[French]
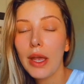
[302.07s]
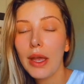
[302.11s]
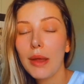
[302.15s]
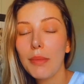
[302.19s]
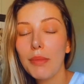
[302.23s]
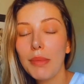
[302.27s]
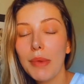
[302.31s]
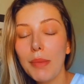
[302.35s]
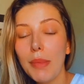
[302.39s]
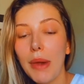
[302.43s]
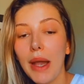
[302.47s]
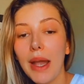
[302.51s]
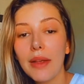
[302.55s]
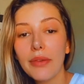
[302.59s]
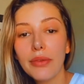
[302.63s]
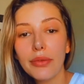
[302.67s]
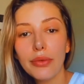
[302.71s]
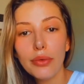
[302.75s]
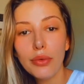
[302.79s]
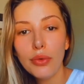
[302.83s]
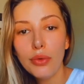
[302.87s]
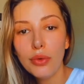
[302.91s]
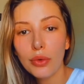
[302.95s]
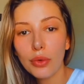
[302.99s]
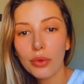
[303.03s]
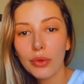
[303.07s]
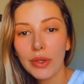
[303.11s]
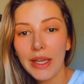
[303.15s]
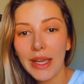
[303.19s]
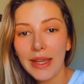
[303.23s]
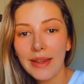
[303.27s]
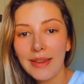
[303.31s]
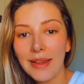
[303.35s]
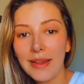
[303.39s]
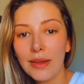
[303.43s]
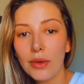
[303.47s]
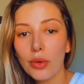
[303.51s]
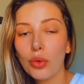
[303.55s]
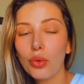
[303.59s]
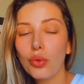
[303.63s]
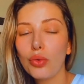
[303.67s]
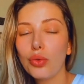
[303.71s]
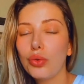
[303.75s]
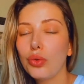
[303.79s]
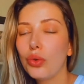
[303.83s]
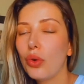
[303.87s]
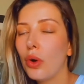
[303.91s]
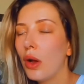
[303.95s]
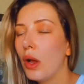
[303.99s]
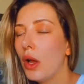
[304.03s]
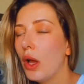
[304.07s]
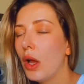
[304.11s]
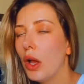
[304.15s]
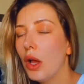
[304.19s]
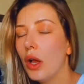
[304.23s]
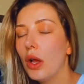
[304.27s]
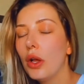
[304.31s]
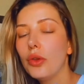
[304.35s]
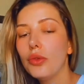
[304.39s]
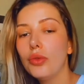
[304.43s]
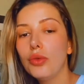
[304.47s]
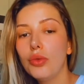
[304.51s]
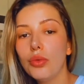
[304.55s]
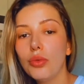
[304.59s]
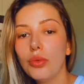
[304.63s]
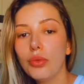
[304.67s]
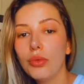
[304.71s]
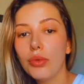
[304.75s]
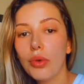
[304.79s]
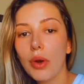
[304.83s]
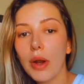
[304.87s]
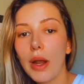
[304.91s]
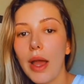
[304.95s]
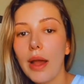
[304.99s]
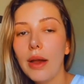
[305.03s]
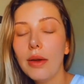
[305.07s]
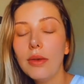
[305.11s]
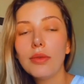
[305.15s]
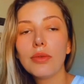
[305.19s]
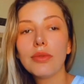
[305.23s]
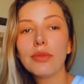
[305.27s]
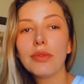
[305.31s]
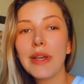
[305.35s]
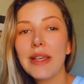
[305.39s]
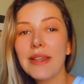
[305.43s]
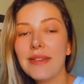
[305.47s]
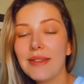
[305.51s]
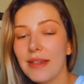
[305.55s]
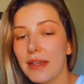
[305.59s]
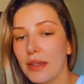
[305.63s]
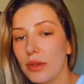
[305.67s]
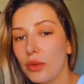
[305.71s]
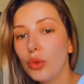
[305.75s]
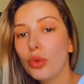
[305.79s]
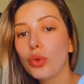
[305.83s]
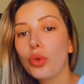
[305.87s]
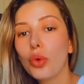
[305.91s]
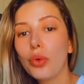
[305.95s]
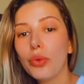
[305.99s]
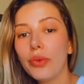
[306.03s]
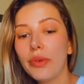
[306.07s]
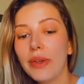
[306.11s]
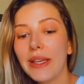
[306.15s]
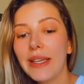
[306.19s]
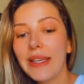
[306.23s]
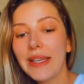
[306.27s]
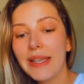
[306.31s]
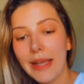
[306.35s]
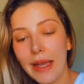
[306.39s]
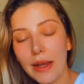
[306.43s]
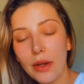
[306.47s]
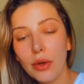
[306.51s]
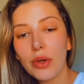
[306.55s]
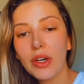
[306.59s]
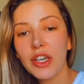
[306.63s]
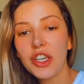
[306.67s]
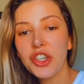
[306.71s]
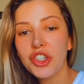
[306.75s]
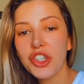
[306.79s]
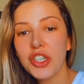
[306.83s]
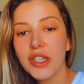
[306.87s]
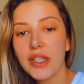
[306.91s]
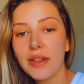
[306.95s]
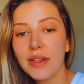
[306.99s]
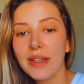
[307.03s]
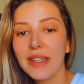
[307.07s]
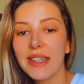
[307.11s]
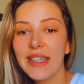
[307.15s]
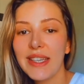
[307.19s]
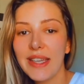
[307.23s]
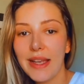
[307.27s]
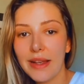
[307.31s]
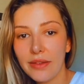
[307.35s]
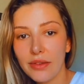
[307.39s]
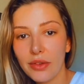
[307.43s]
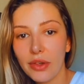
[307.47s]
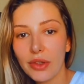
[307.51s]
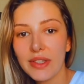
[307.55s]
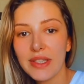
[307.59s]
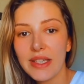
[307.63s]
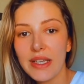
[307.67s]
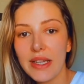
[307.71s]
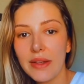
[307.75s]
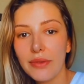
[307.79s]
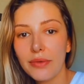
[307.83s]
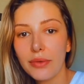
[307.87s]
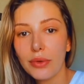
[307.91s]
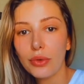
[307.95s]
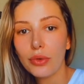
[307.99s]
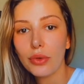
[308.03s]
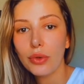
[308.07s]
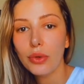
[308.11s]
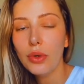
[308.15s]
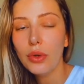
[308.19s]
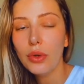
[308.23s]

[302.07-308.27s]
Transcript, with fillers: Mais bref, une enquête est en cours donc voilà, on va essayer de trouver qui a à l'origine, qui a sorti les photos.